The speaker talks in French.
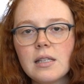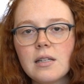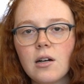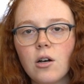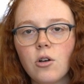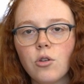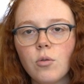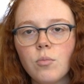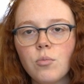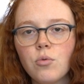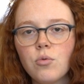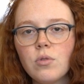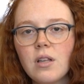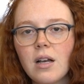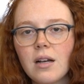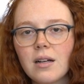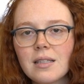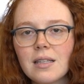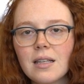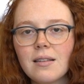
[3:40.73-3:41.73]
quand on a beaucoup
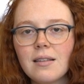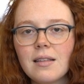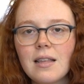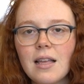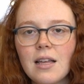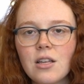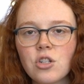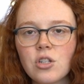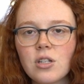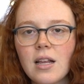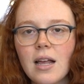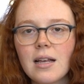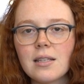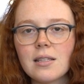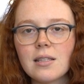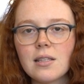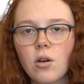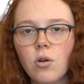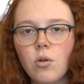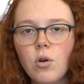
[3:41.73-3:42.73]
d'anxiété,
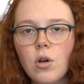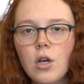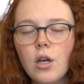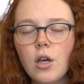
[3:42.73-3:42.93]
d'agitation,